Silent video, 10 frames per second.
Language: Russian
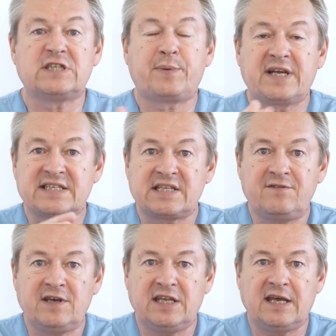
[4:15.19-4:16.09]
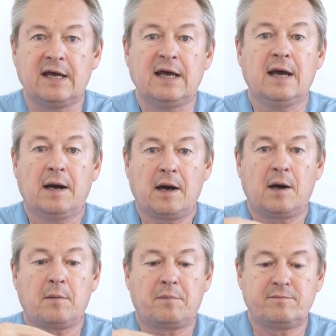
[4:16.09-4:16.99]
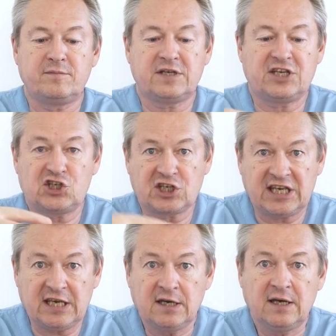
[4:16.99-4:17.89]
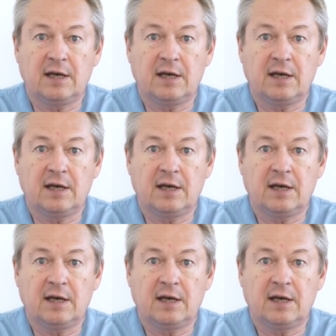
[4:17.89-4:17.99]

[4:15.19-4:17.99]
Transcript: соприкосновения а, кишки,